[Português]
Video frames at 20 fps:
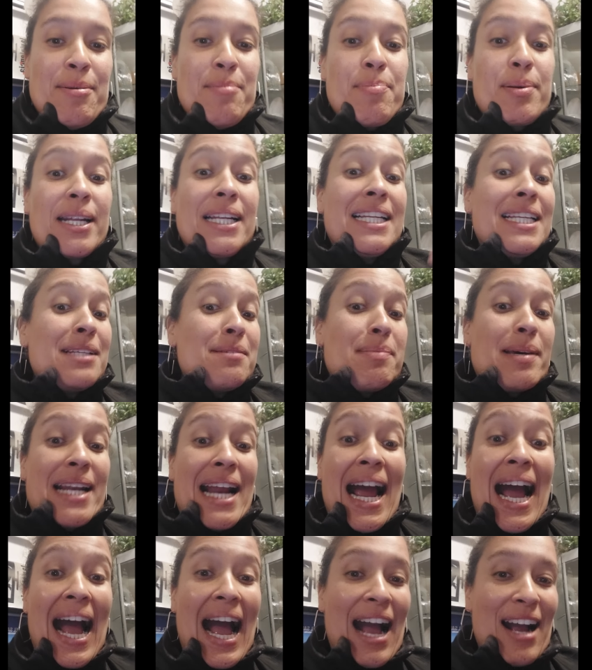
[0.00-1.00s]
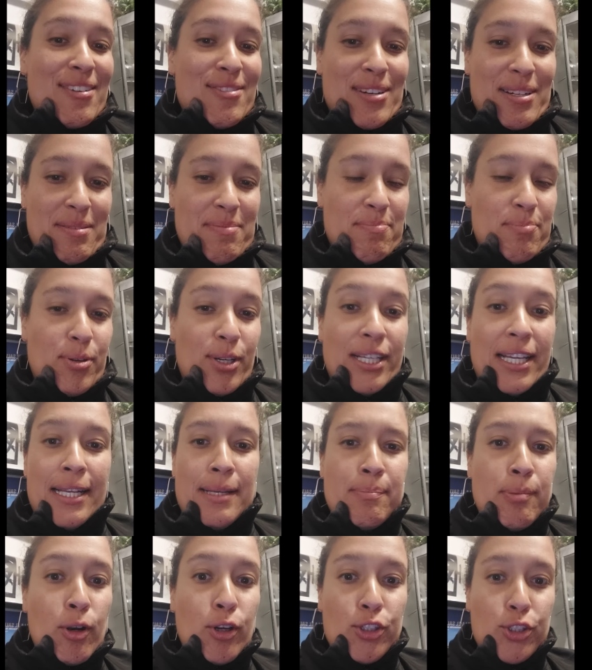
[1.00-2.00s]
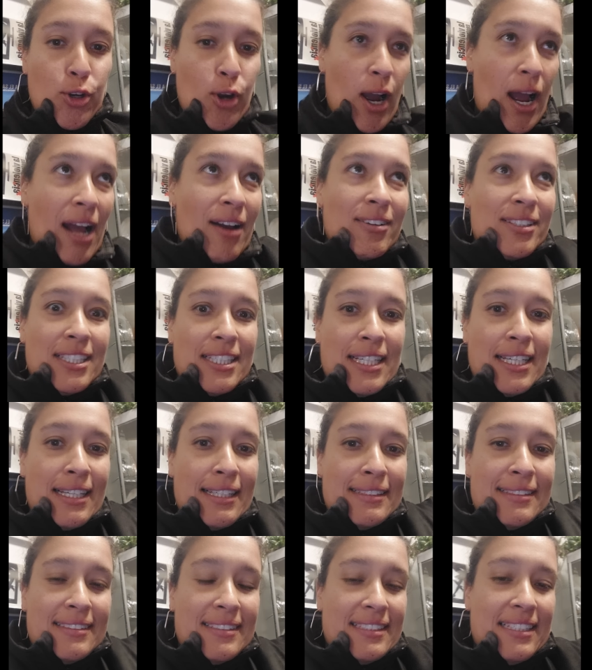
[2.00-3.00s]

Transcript: pra ele liberar a água. Porque ele bloqueou a água da...